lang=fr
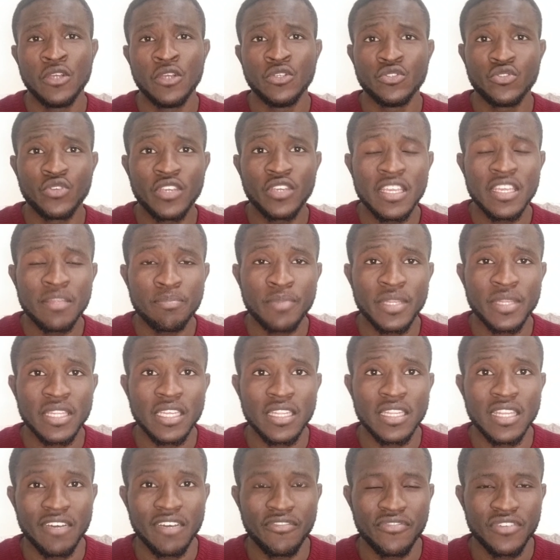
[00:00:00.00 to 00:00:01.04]
tu quittes
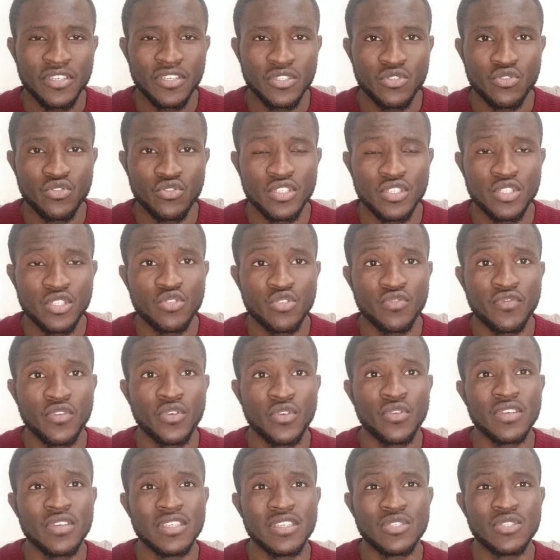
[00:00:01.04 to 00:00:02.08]
peut-être l'Afrique, tu dis tu
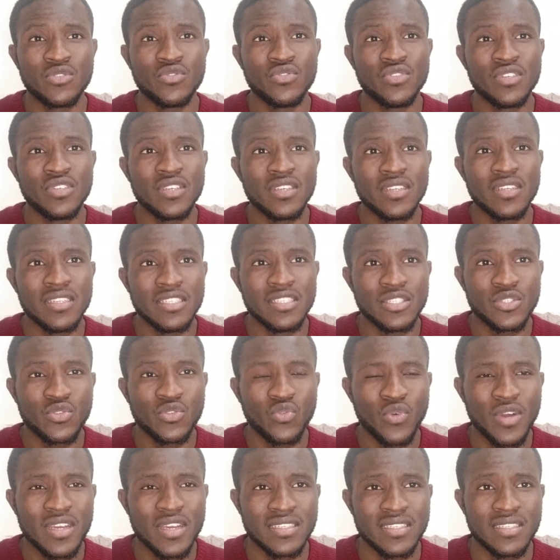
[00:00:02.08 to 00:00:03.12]
veux étudier
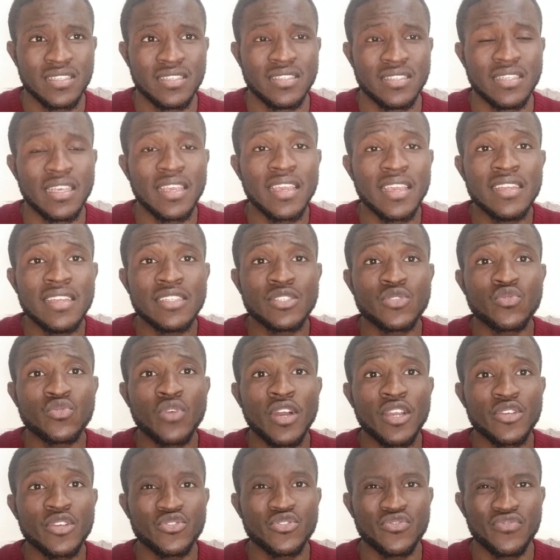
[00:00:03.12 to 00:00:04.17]
l'histoire ici. C'est quelle
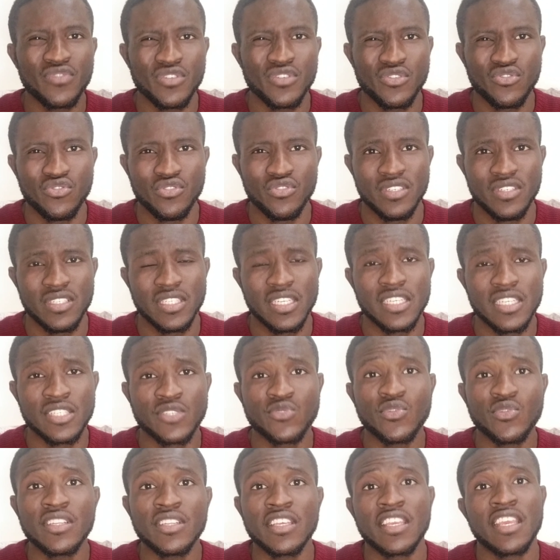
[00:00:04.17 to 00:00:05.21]
histoire que tu veux étudier C'est
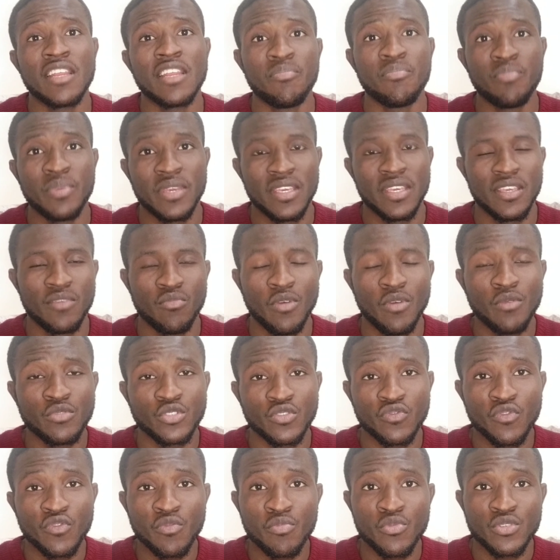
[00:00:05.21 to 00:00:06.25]
l'histoire de quel pays Moi,
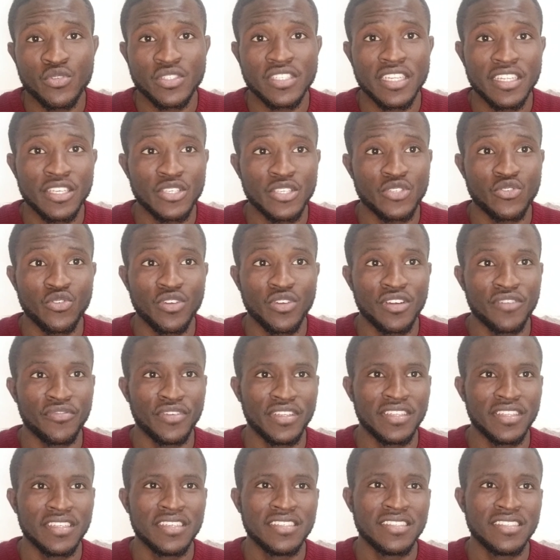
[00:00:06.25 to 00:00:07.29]
je vous pose cette question là en
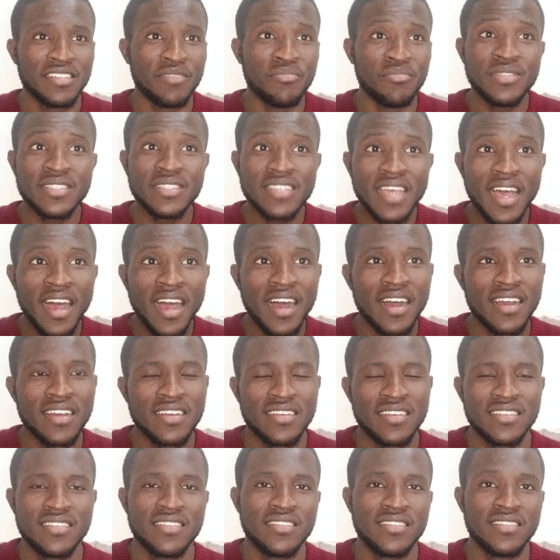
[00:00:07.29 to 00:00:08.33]
fait. C'est bizarre.
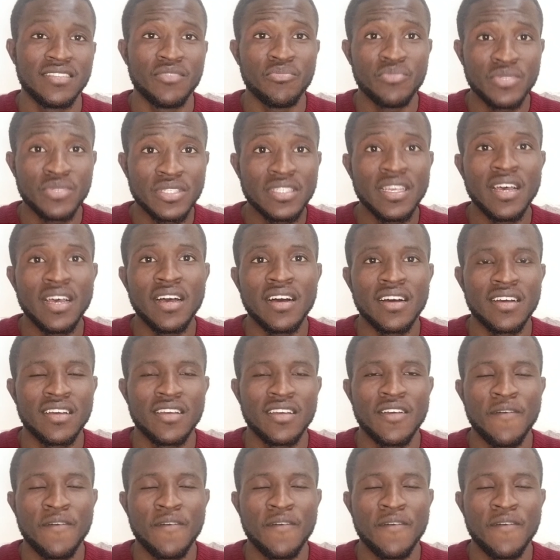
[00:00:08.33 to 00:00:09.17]
C'est bizarre.